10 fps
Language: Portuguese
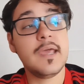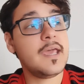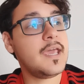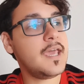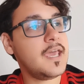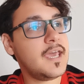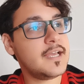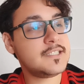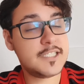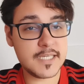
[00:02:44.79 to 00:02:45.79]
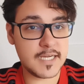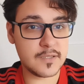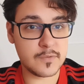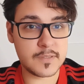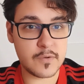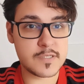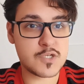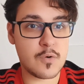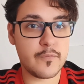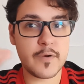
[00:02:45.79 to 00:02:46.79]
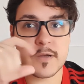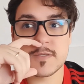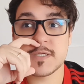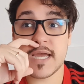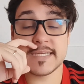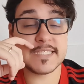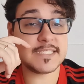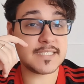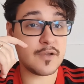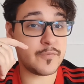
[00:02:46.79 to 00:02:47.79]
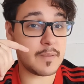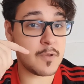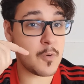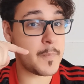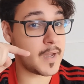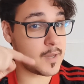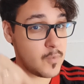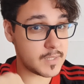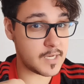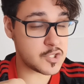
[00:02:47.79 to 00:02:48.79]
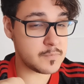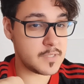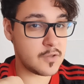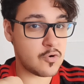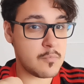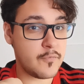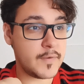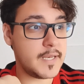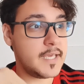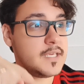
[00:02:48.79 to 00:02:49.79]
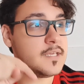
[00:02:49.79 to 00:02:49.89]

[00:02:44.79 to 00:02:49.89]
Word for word: É, tirando então esses confrontos, a gente tem o Flamengo pegando o Atlético Mineiro, como eu falei,